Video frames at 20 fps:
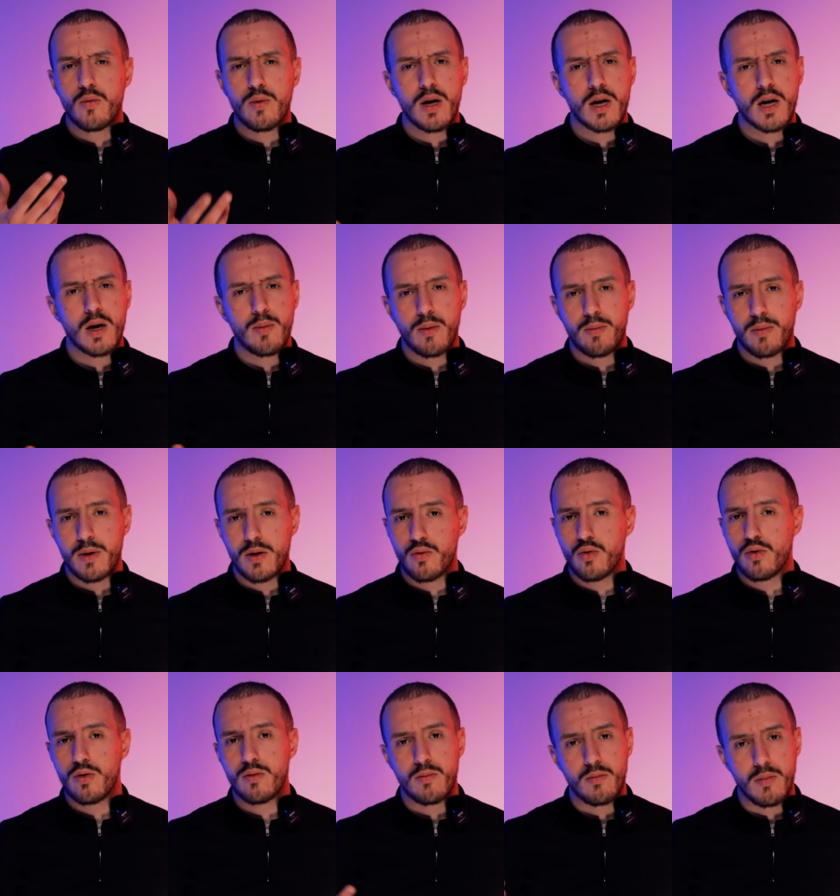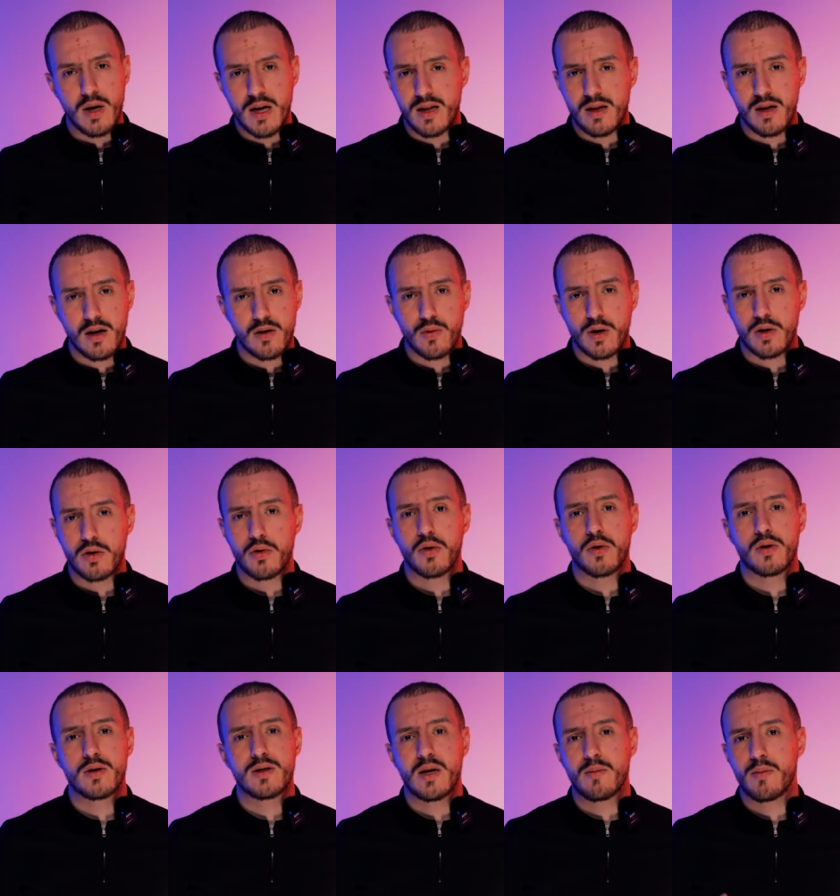ولا كابابل يكون ميدان واحد
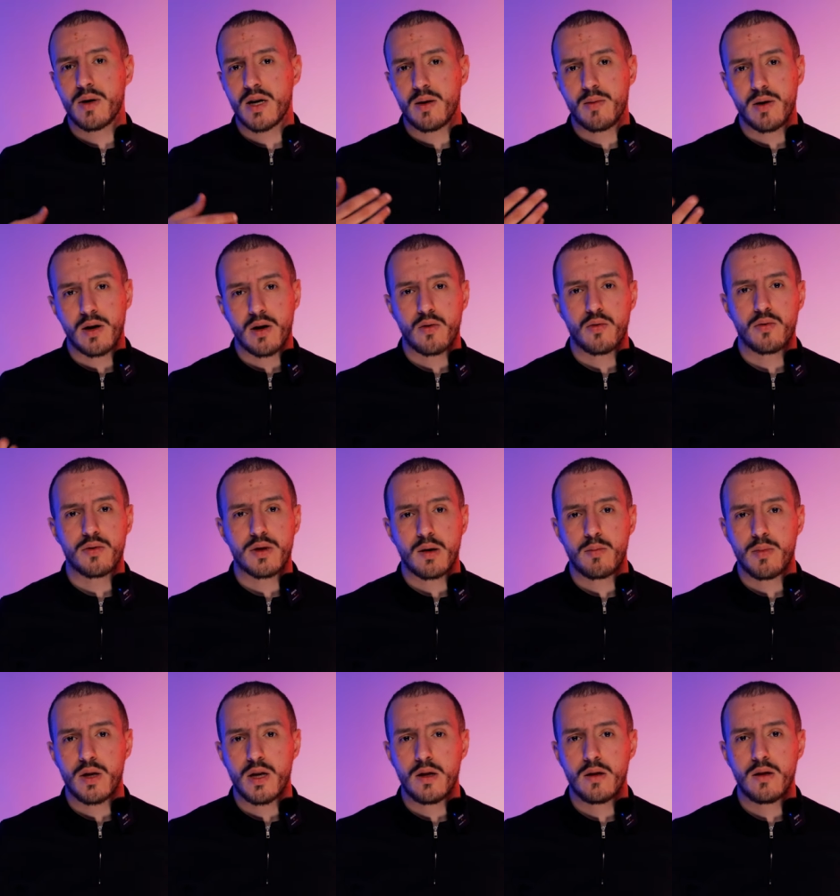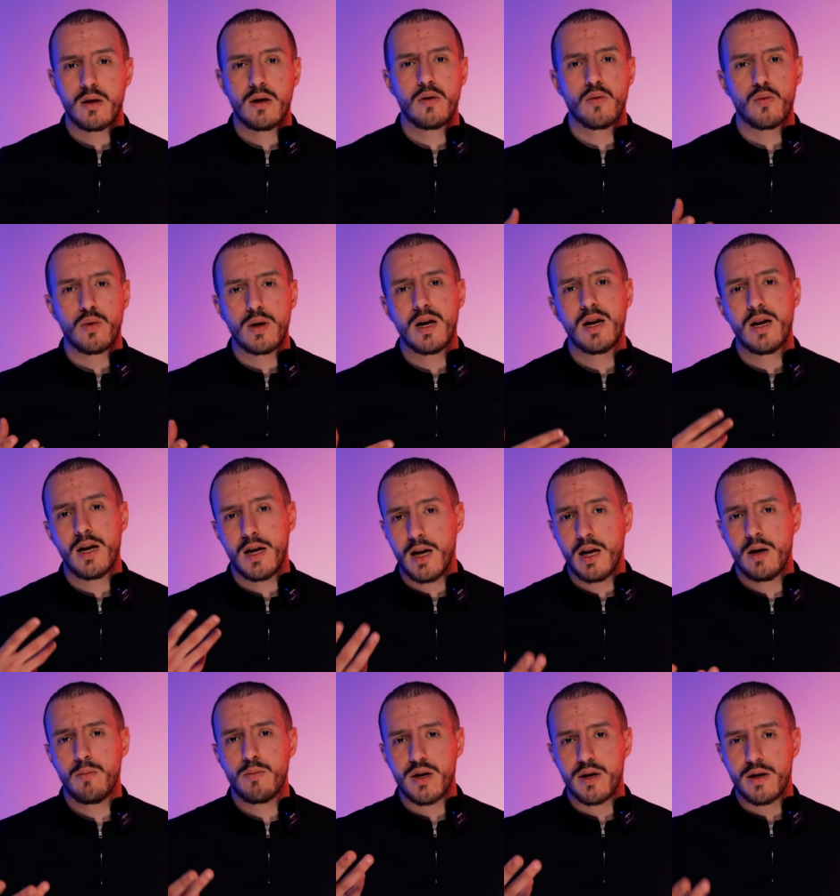اخر زعما كيما لا كونطابيليتي ولا
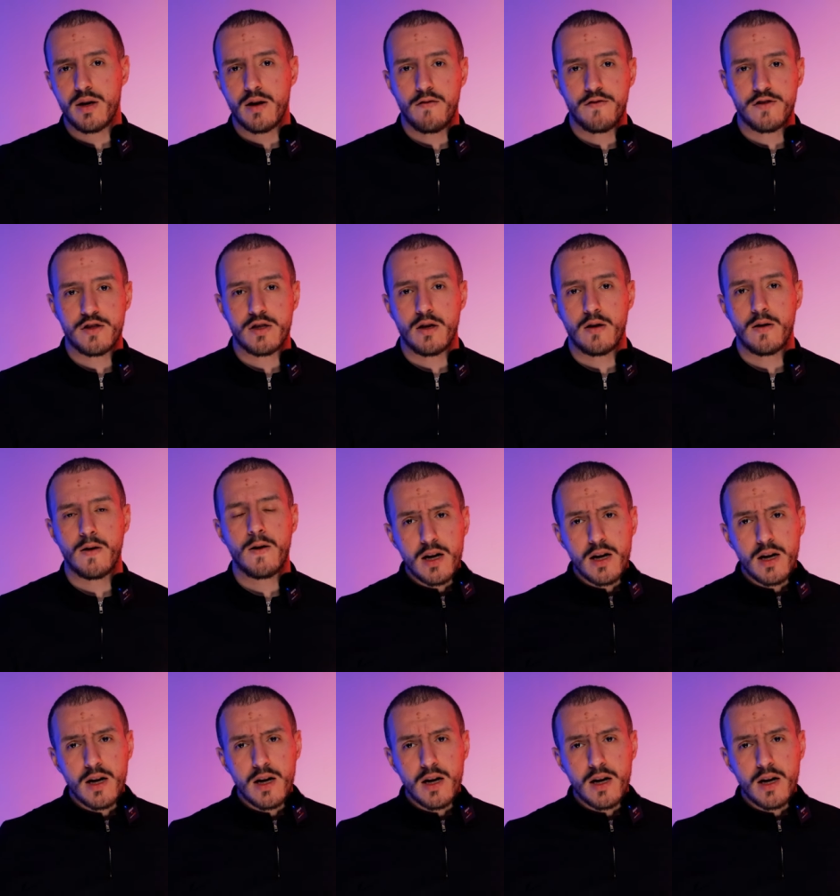العلم النفسي